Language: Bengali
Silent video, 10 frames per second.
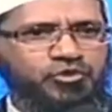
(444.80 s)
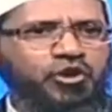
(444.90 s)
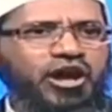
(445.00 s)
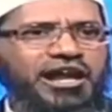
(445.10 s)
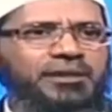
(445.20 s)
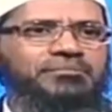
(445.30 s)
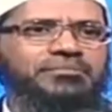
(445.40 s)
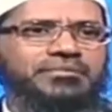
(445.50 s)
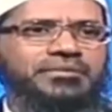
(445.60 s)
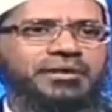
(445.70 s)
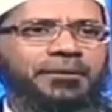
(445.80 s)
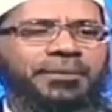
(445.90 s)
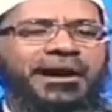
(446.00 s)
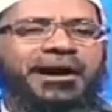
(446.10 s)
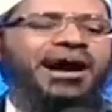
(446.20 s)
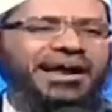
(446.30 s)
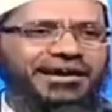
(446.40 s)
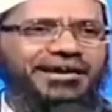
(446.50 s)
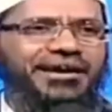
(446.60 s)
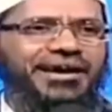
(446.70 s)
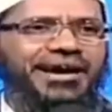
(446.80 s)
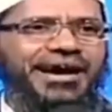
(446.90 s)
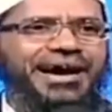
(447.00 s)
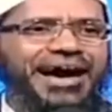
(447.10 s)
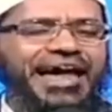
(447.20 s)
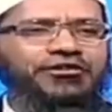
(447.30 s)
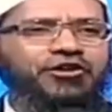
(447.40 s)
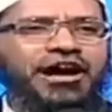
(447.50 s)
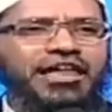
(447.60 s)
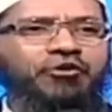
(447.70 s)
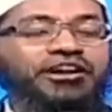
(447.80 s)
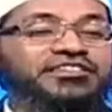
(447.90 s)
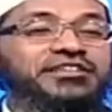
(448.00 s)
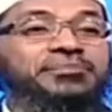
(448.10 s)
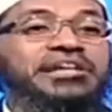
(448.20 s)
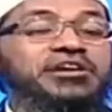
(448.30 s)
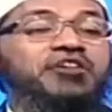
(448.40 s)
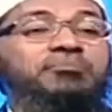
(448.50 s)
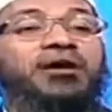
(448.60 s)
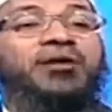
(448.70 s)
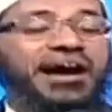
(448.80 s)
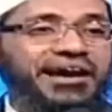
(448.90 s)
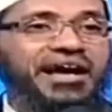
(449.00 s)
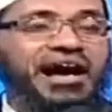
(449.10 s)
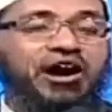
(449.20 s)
অথবা ডাকেন ভগবান এখন দেখার বিষয় হচ্ছে ভগবান মানেটা কি